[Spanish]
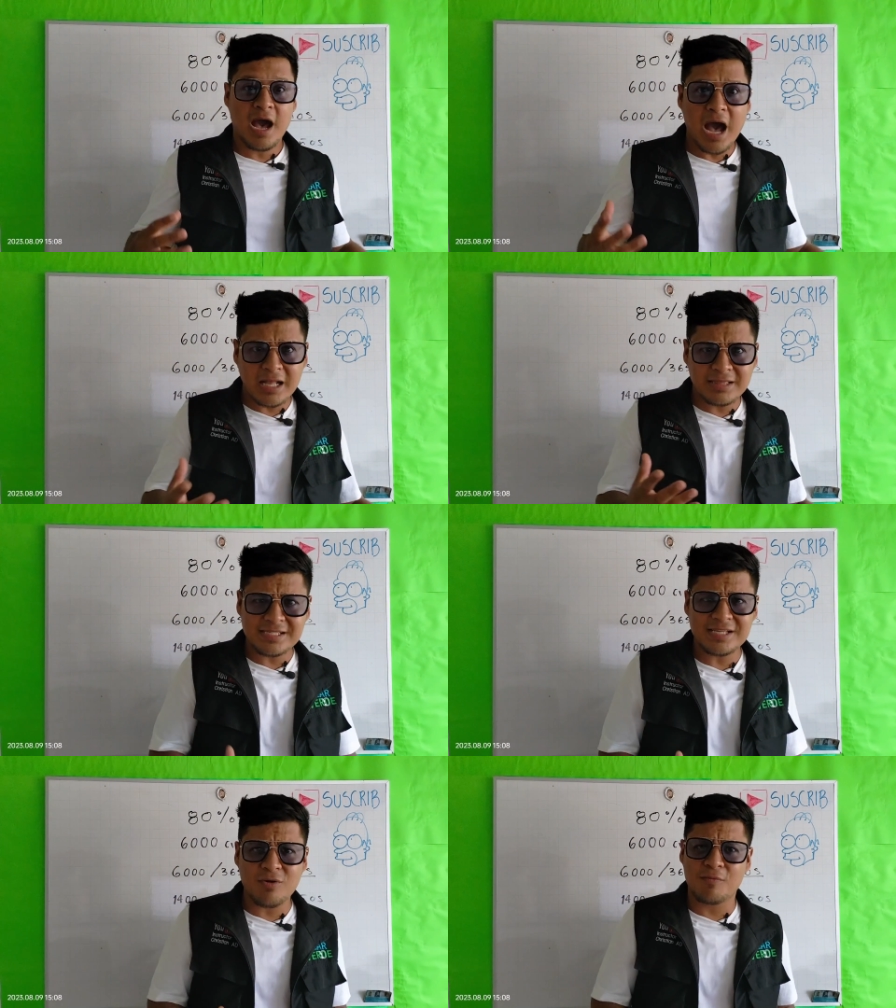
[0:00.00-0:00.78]

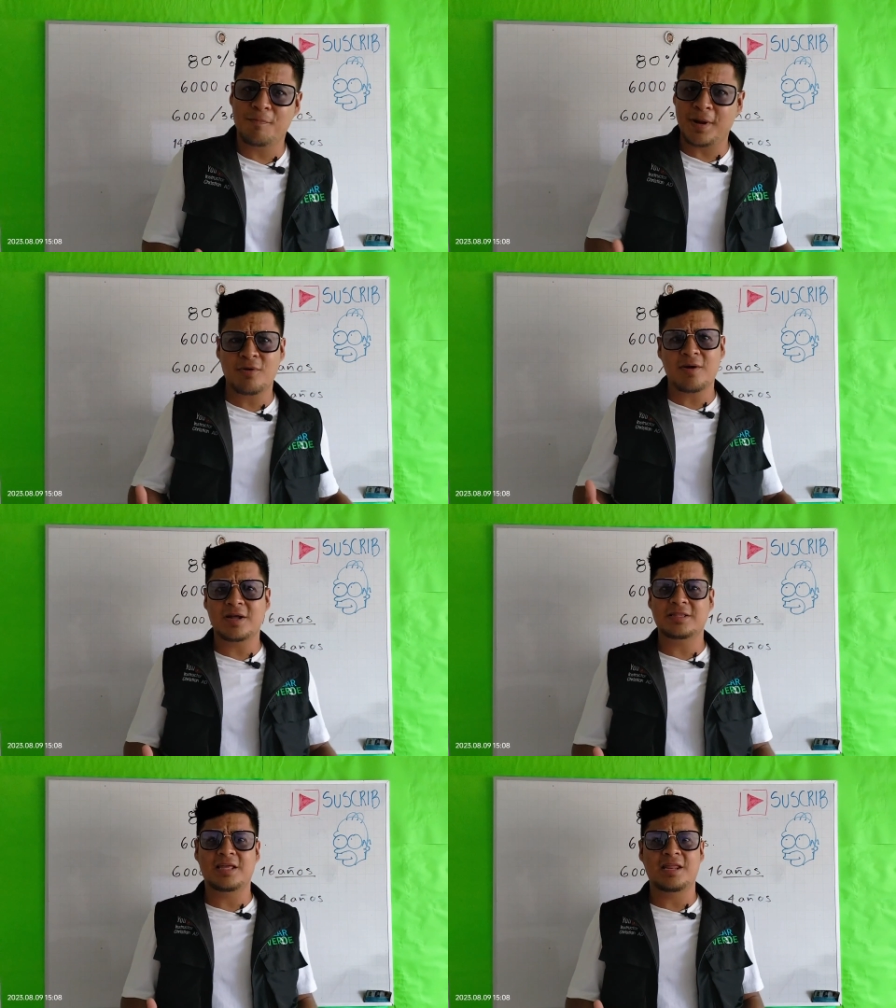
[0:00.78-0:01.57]
Antes de comprar una
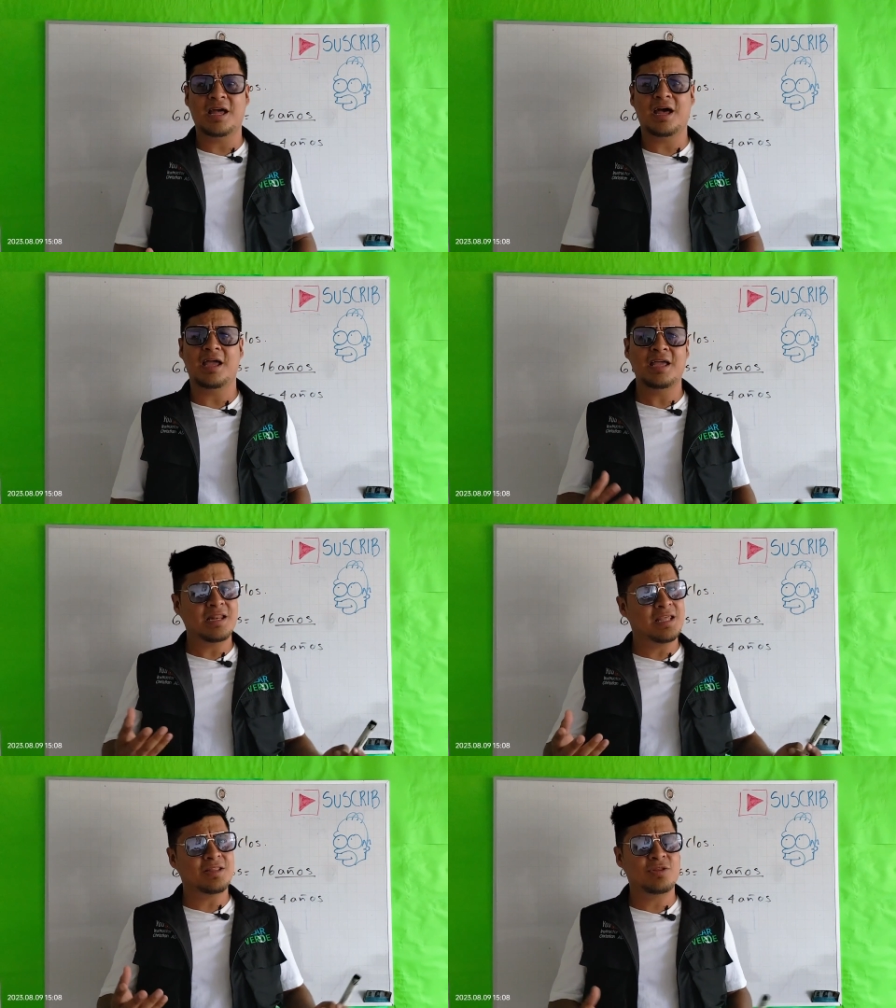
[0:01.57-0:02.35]
batería
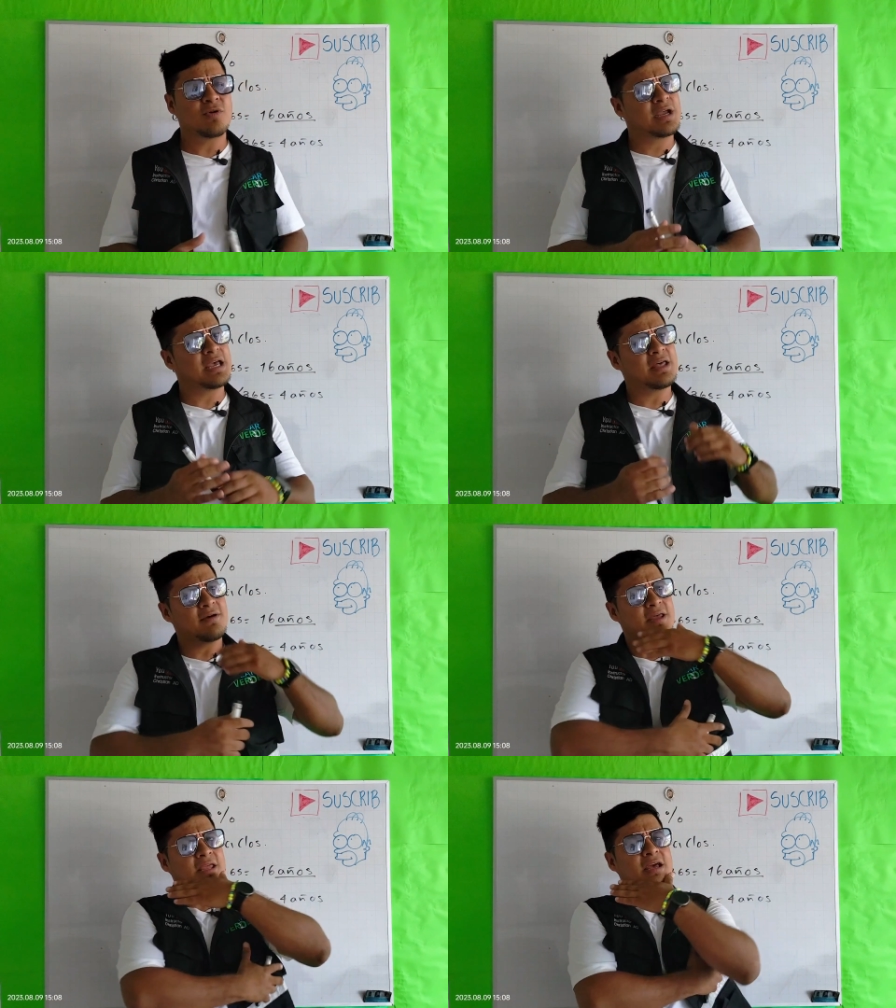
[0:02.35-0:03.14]
en litio, ¿qué
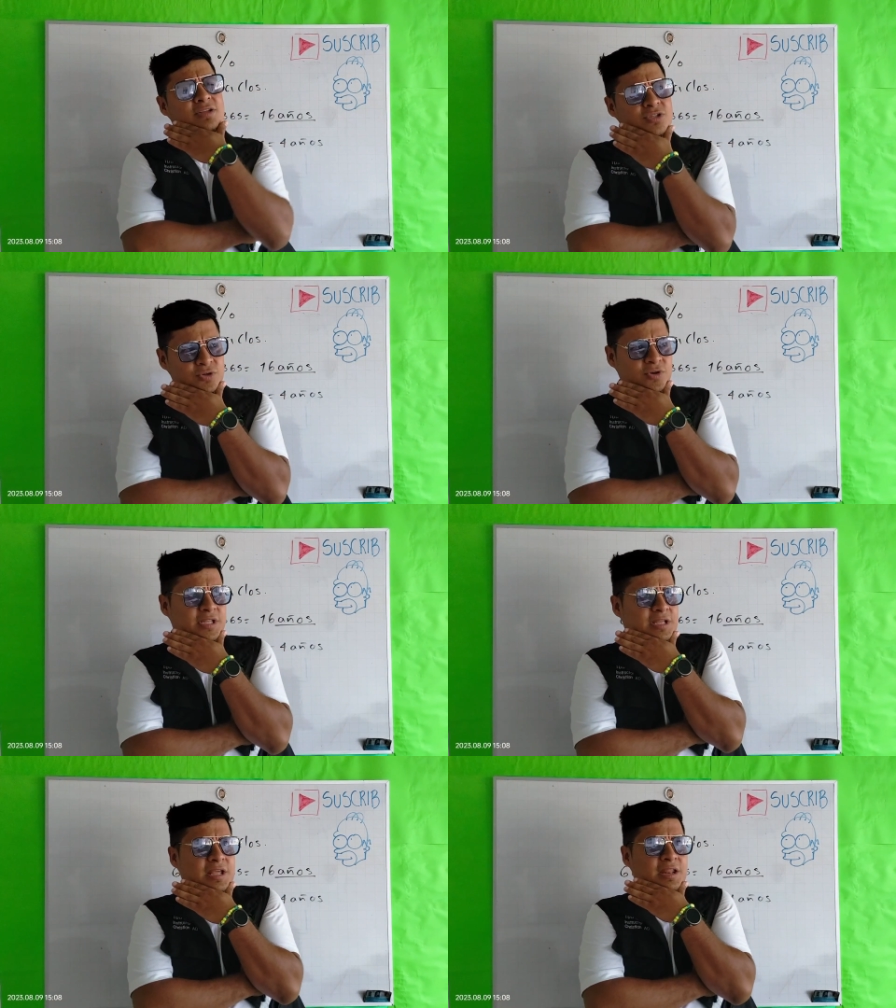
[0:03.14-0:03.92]
debería yo de
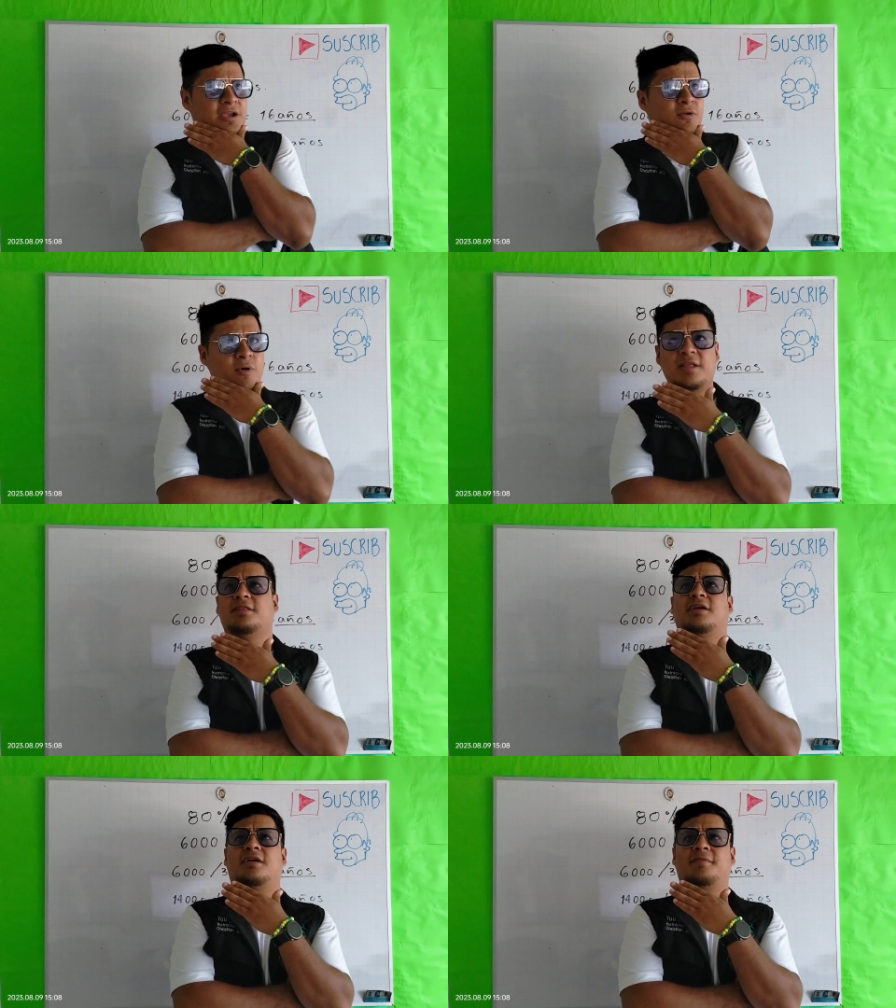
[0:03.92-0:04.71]
tener en
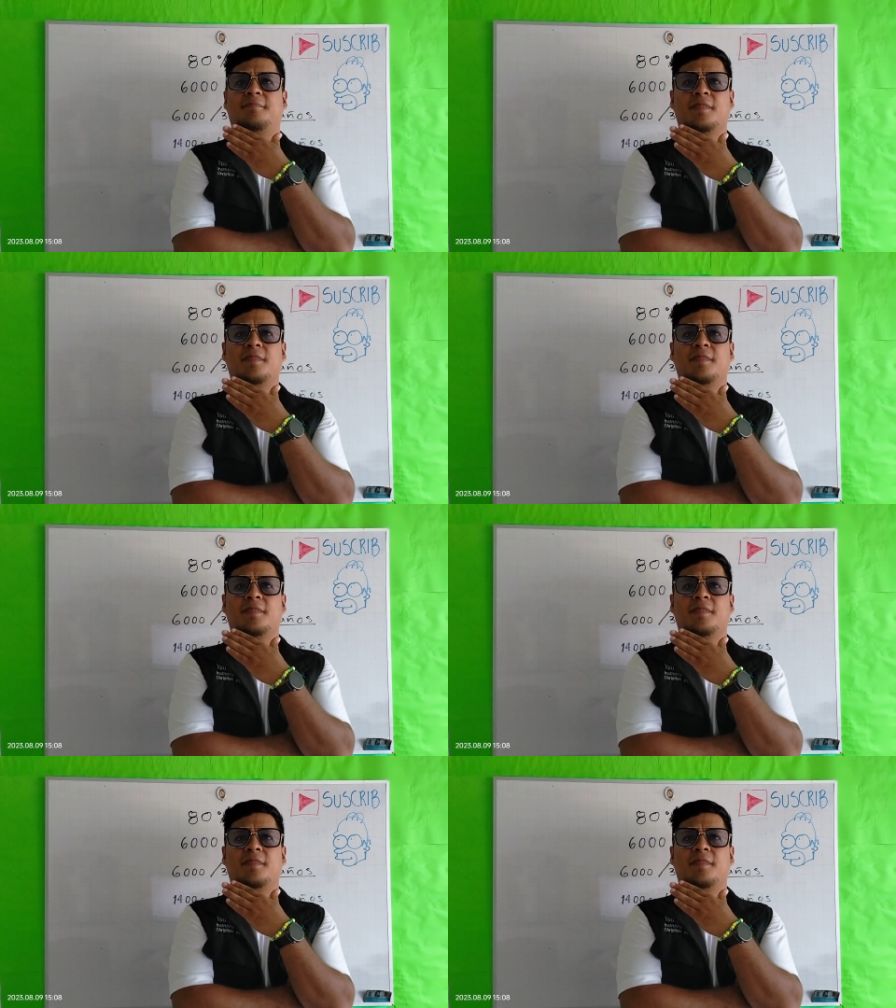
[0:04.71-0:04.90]
cuenta?